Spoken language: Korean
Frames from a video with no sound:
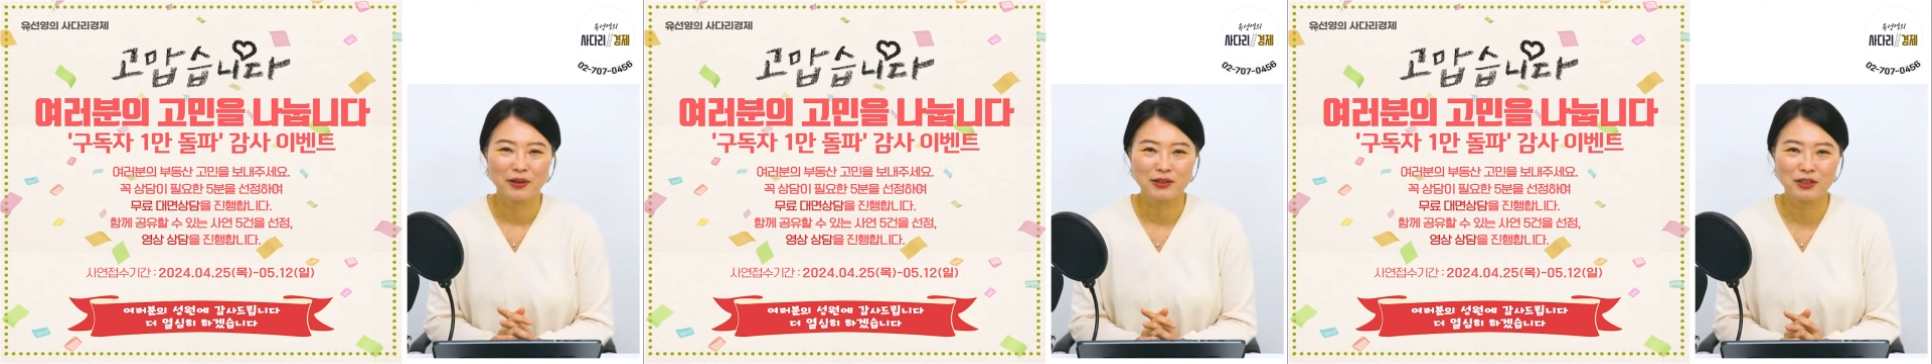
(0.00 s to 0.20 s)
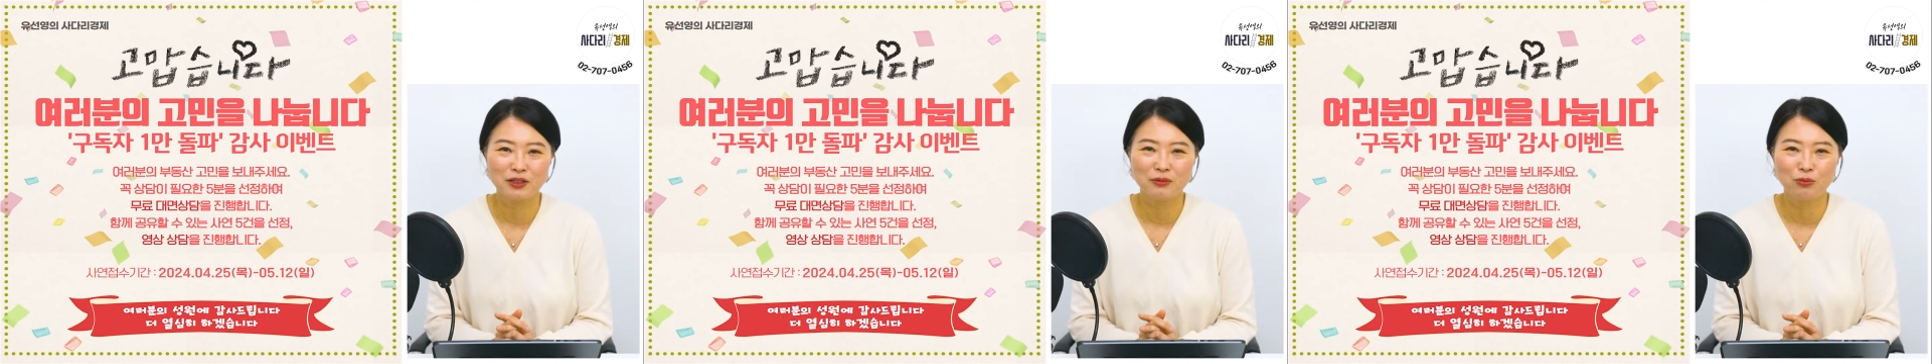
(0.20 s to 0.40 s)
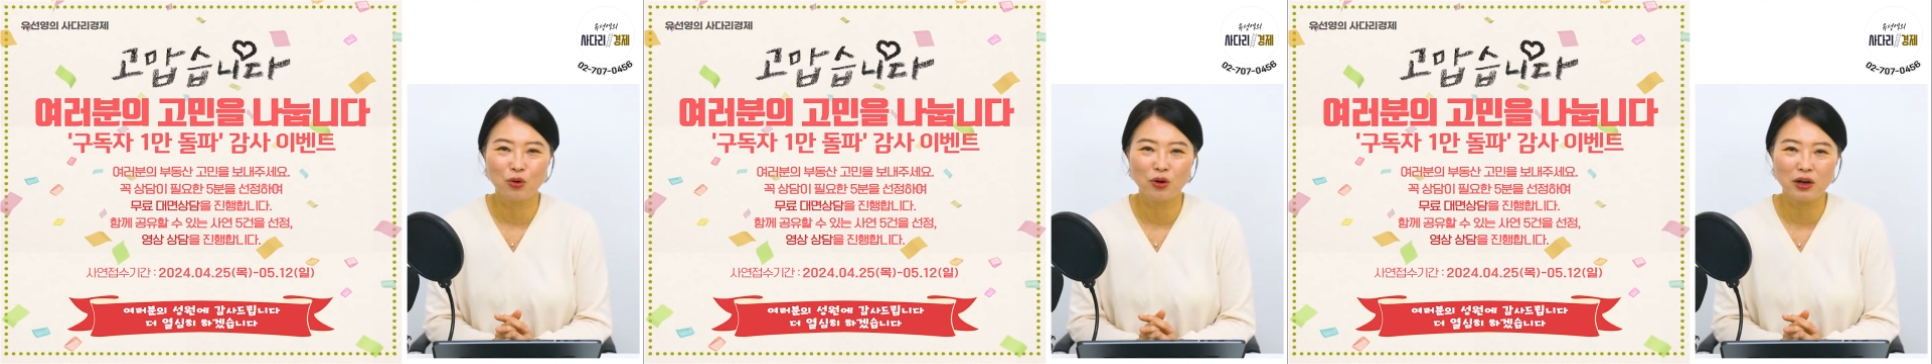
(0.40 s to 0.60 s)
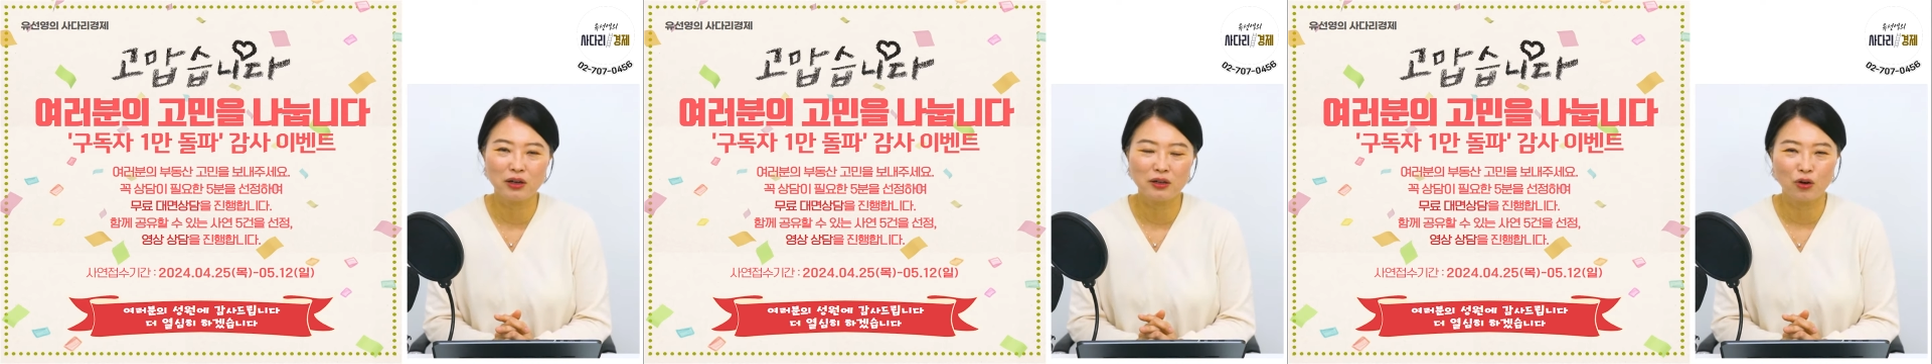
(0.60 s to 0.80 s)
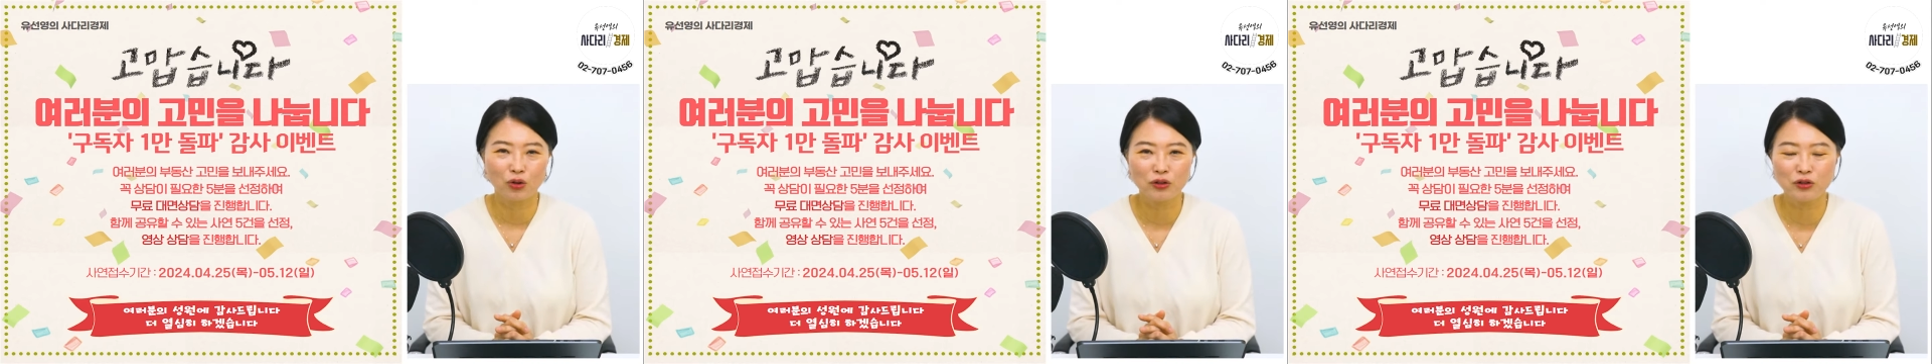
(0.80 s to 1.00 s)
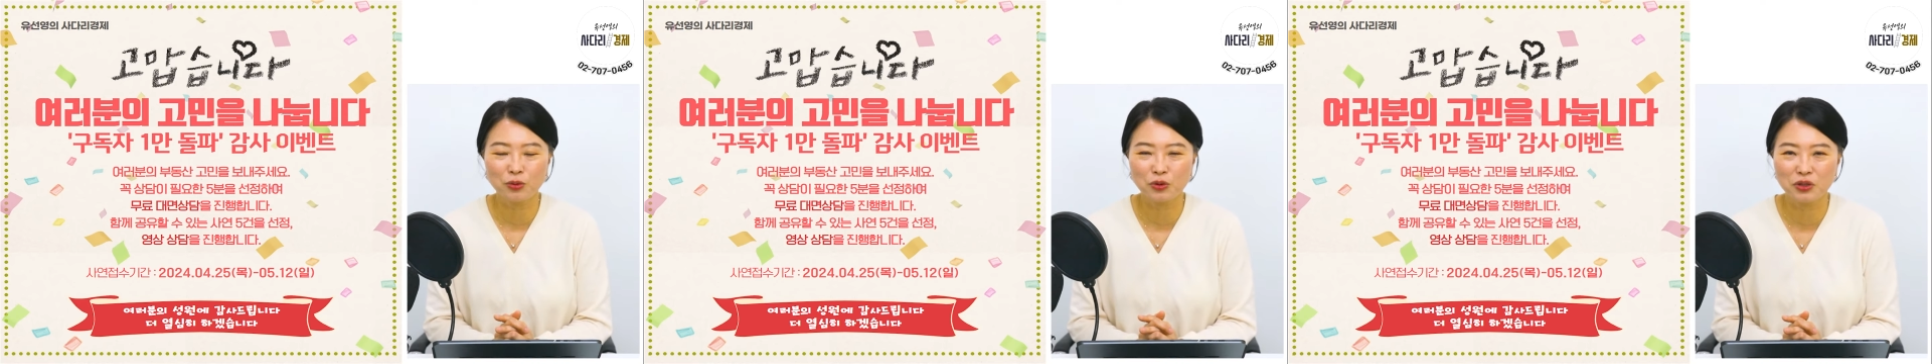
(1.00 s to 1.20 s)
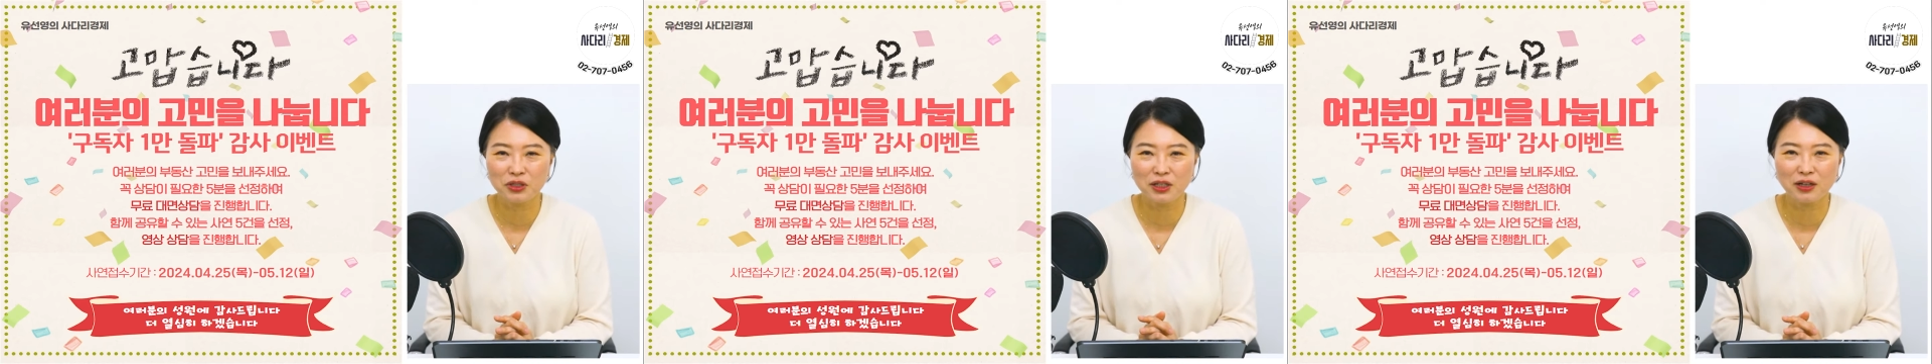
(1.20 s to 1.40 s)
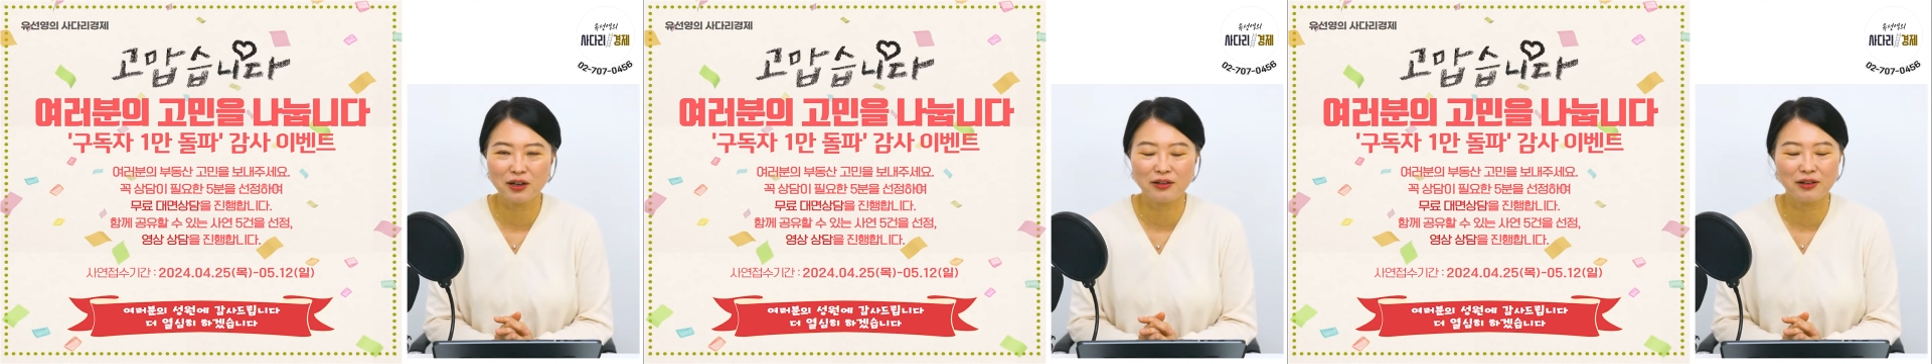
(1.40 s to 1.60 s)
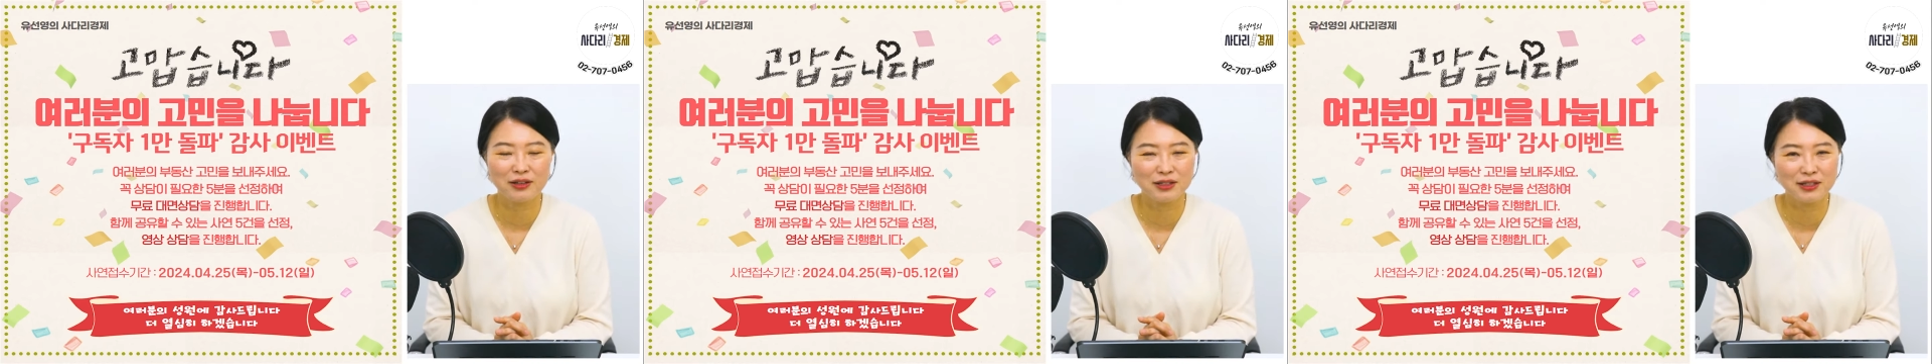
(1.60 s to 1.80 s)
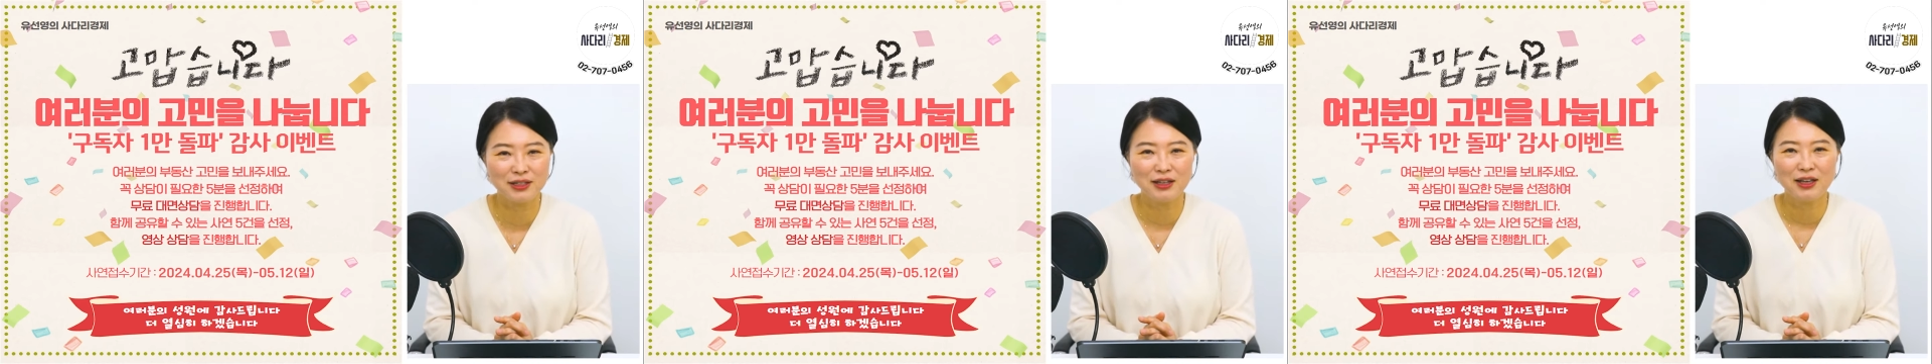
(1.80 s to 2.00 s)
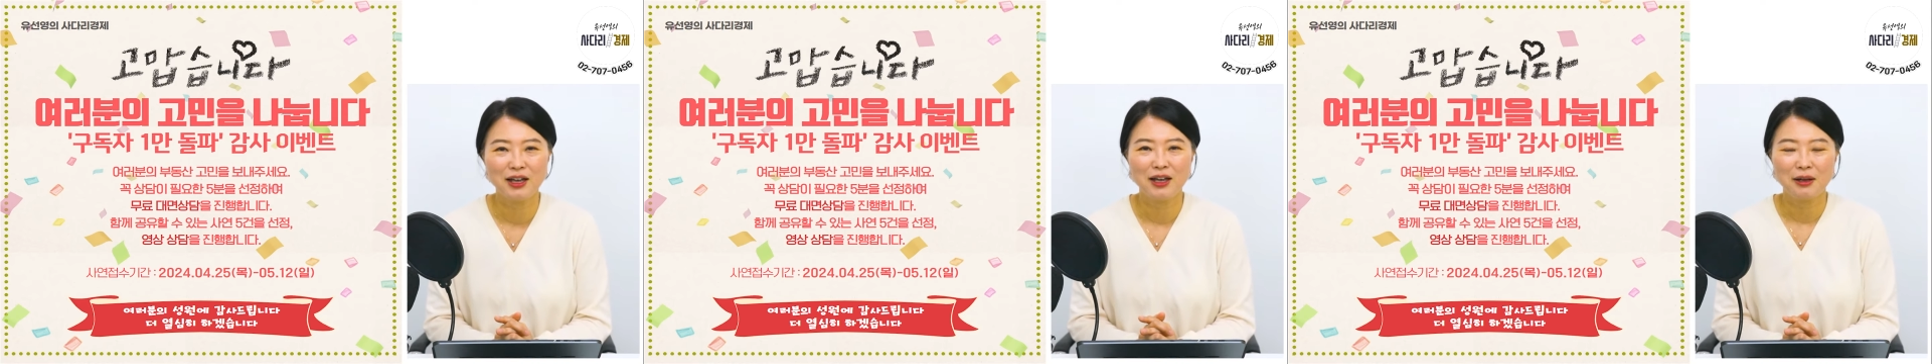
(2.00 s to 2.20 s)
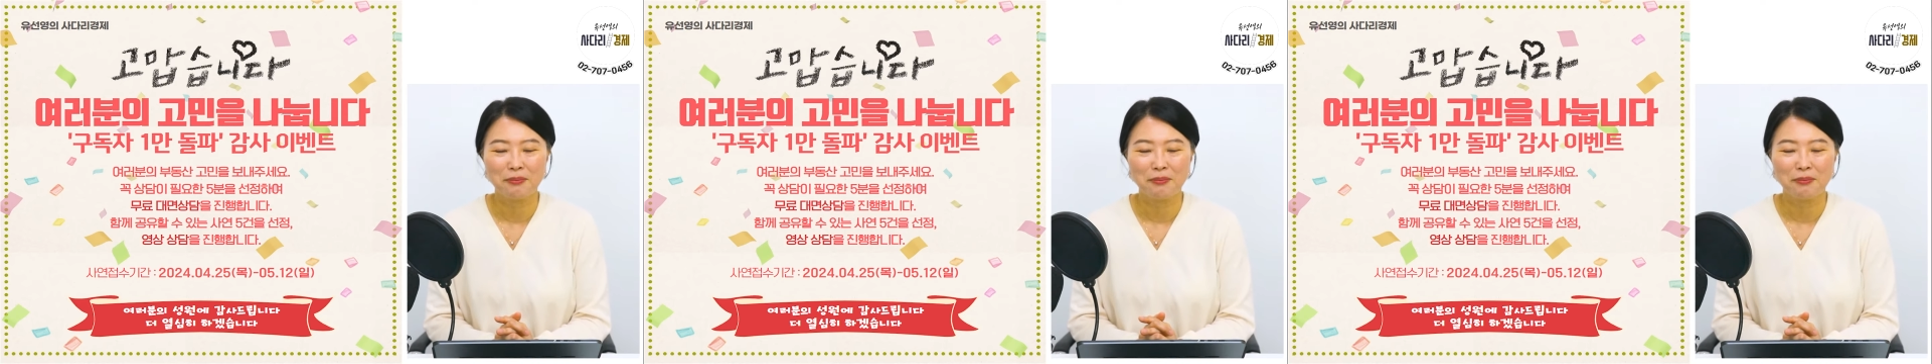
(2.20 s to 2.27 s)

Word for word: 지금 뭔가를 어디서부터 시작해야 될지